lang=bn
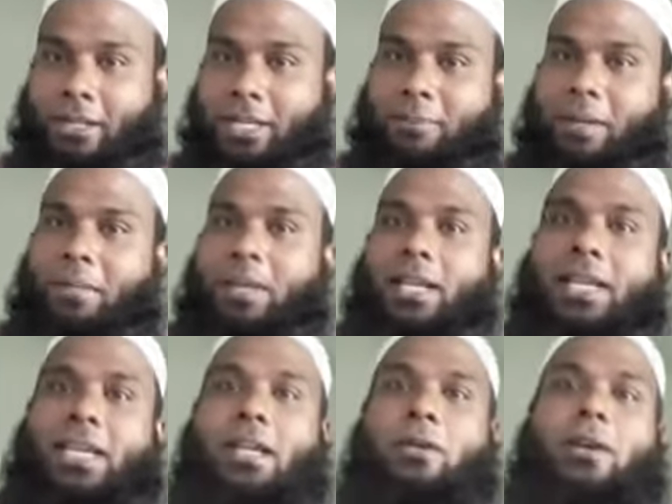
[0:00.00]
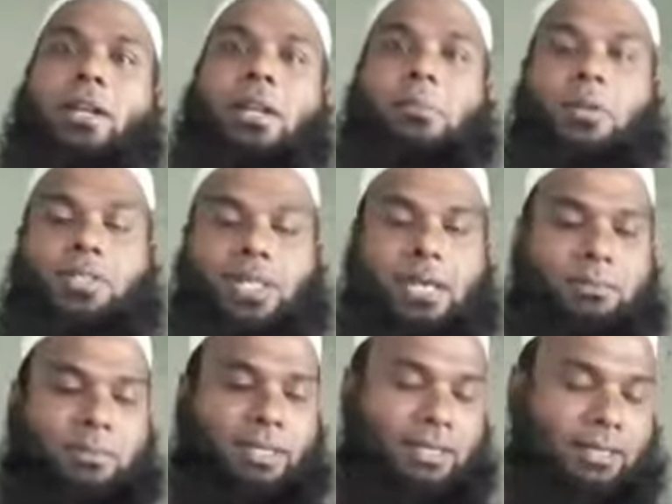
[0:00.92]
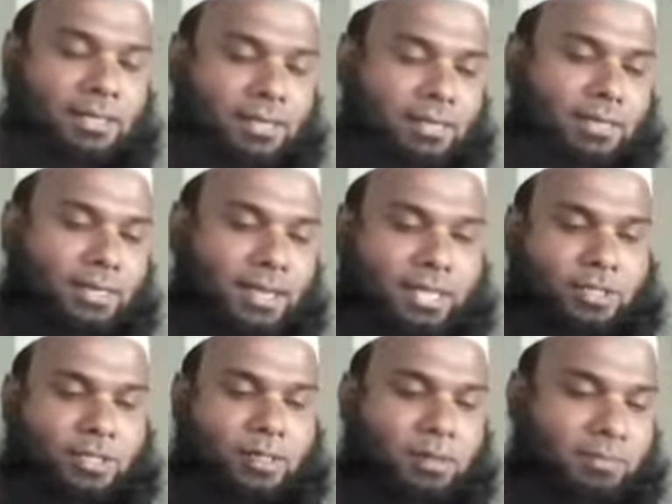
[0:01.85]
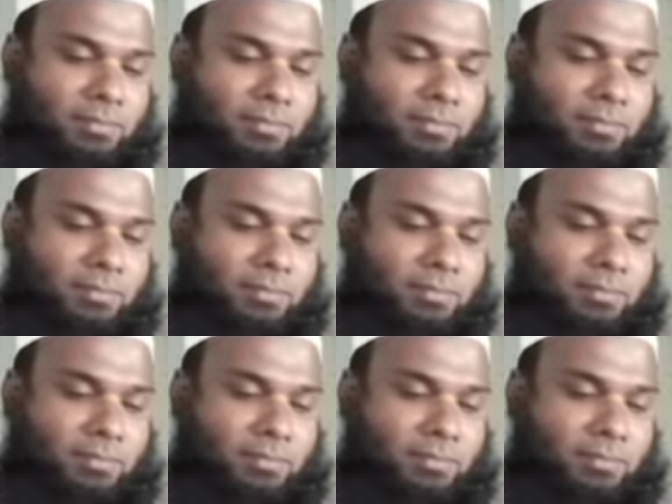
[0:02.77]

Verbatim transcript: নীলফামারে গিয়ে হোটেলে বসে আপনি একটু